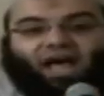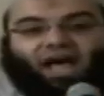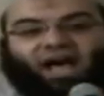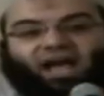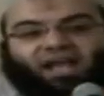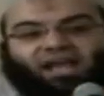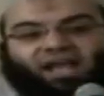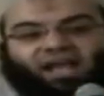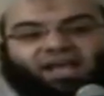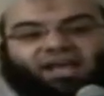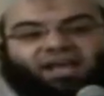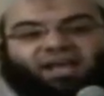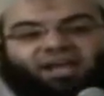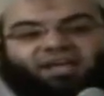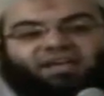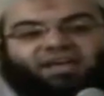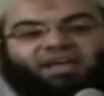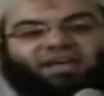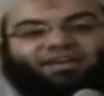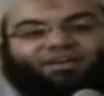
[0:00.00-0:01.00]
على
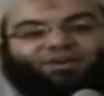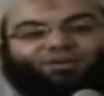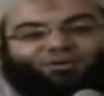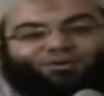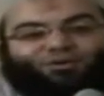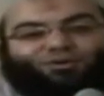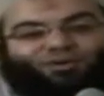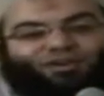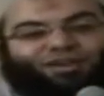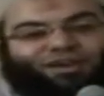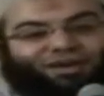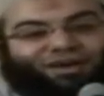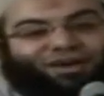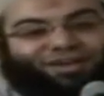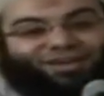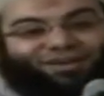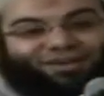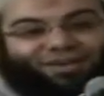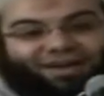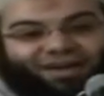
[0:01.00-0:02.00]
إحياء خلق
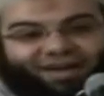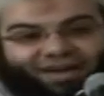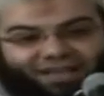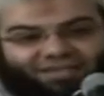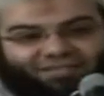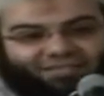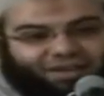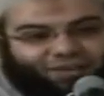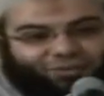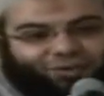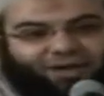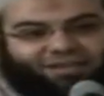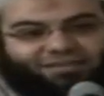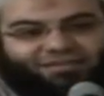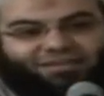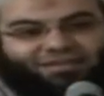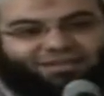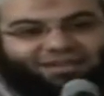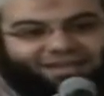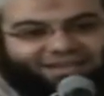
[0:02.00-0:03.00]
الغيرة عندك
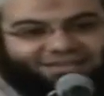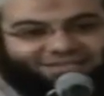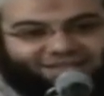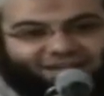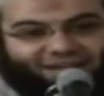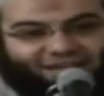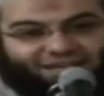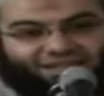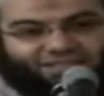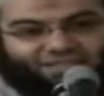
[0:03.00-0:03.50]
وعند الناس